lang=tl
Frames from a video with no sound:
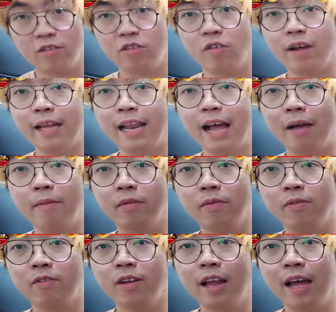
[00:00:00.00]
So, kailangan mo
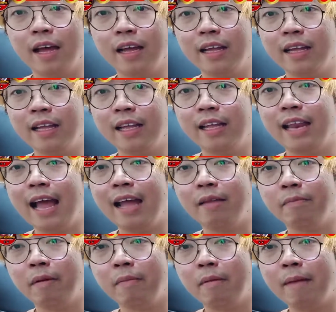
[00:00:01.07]
munang
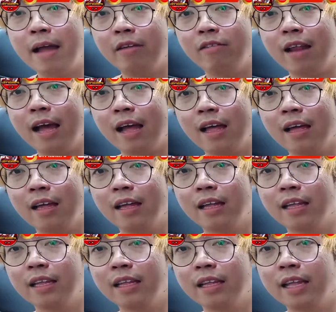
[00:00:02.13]
hilahin pababa yung lock.
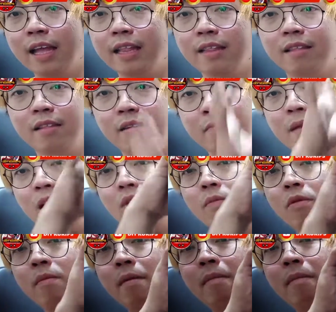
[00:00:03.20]
Yan. Bago mo